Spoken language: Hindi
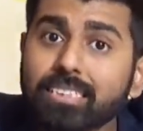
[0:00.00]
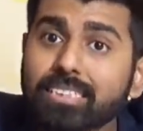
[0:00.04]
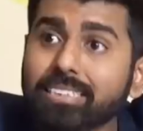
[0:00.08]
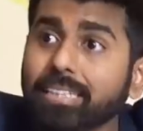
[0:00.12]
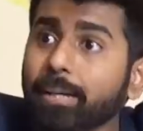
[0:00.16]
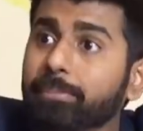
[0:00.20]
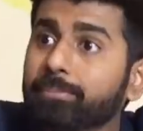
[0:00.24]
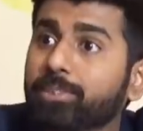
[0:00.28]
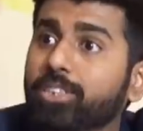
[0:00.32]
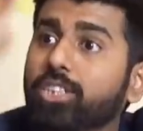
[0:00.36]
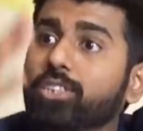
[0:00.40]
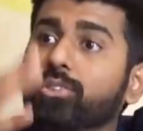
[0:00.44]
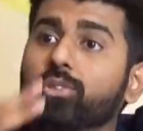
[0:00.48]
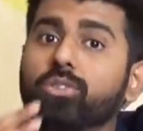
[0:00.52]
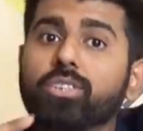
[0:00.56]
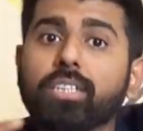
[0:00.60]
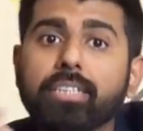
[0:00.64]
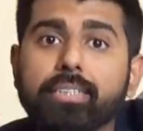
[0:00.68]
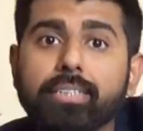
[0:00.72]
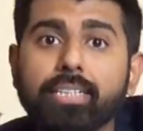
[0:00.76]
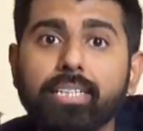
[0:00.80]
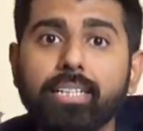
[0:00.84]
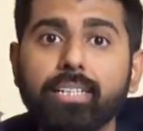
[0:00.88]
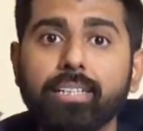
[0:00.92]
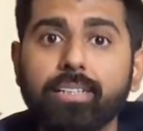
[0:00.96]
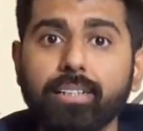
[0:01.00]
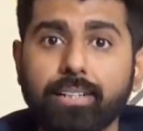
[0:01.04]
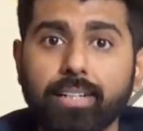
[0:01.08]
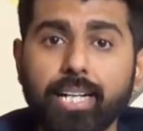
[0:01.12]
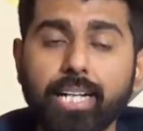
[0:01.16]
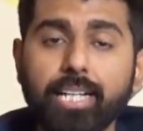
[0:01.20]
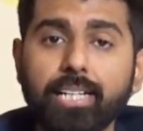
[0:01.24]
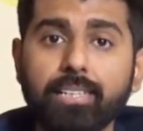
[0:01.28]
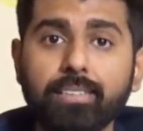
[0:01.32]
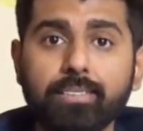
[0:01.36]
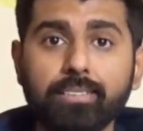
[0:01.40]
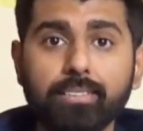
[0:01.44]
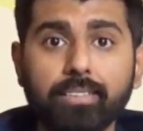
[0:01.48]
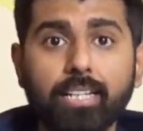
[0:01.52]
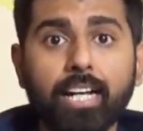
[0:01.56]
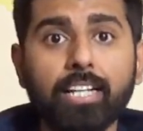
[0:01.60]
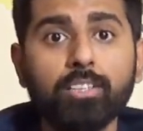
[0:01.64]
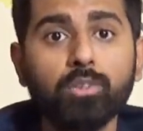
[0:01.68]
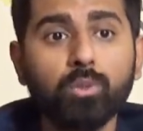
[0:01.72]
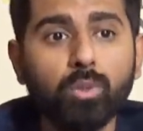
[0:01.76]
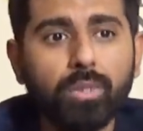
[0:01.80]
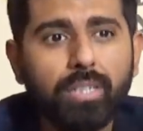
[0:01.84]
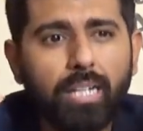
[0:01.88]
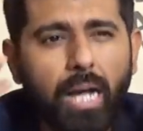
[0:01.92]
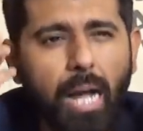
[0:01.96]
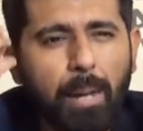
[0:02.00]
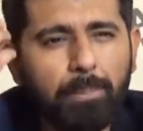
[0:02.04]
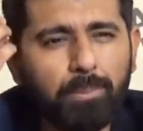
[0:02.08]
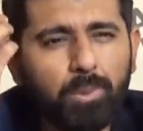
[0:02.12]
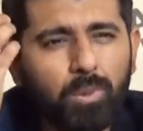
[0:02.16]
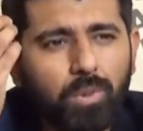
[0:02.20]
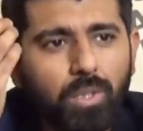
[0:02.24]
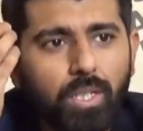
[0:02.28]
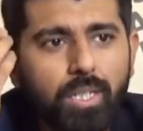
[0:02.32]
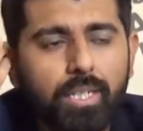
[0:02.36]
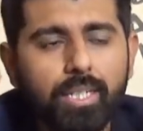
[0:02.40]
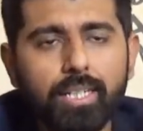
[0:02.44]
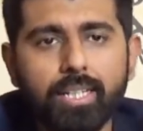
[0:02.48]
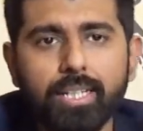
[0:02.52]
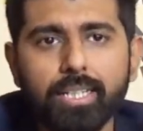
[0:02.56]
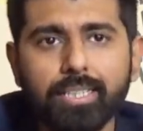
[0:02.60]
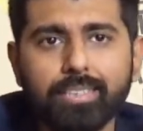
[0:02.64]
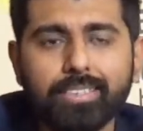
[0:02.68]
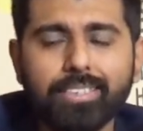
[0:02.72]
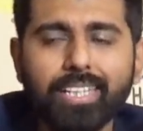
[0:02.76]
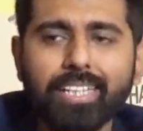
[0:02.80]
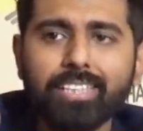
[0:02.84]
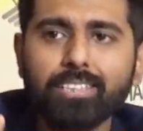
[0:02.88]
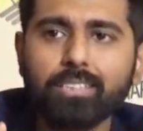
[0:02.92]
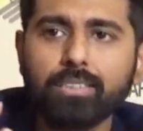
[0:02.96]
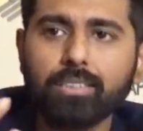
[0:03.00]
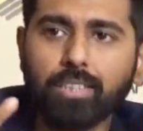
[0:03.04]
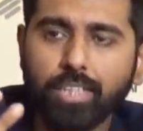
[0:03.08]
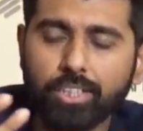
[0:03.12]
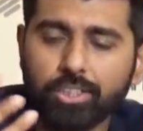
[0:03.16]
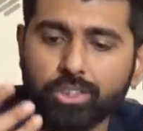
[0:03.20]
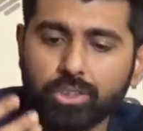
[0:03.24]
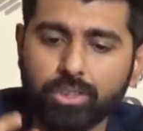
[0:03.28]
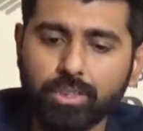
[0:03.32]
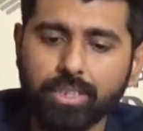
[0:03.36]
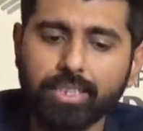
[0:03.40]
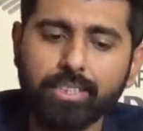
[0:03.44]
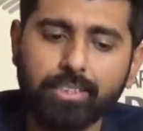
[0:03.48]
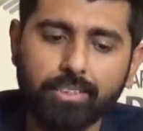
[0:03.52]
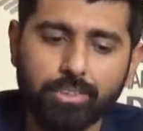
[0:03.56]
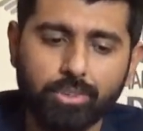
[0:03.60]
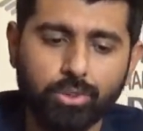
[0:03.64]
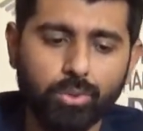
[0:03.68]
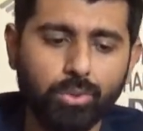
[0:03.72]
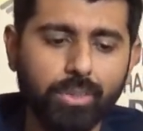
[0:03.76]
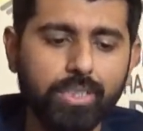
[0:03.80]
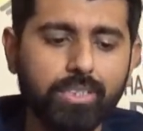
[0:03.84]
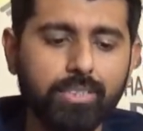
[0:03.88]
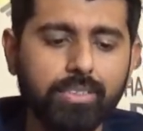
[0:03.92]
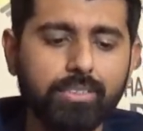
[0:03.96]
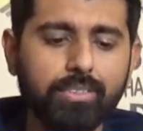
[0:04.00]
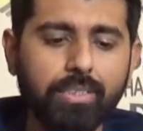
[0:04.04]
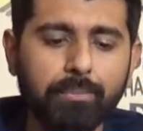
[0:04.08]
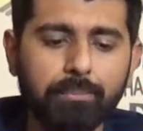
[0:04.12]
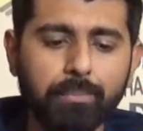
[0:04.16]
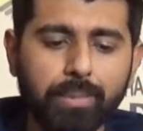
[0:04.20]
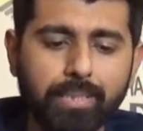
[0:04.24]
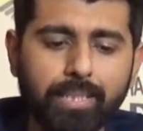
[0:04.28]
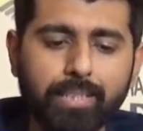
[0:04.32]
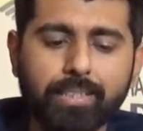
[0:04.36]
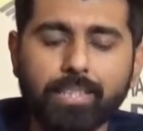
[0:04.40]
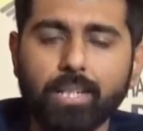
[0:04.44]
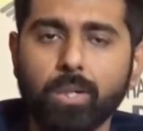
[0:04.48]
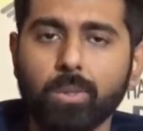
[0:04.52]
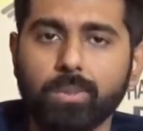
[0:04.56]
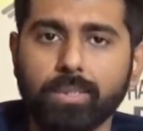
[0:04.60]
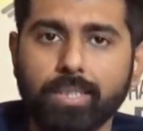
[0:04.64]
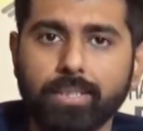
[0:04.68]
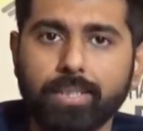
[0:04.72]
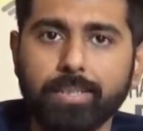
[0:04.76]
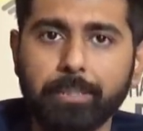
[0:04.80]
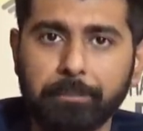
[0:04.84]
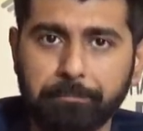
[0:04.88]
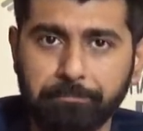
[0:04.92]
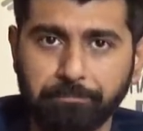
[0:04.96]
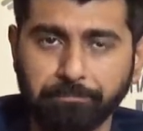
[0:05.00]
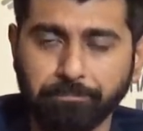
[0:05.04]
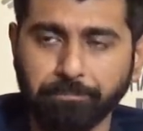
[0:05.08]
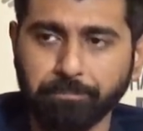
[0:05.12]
सब चीज़ों से डील कर रहा है कि इंसान तो एक आपको ये हिस्टोरिक स्टोरीज के साथ बढ़िया क्या होता है ना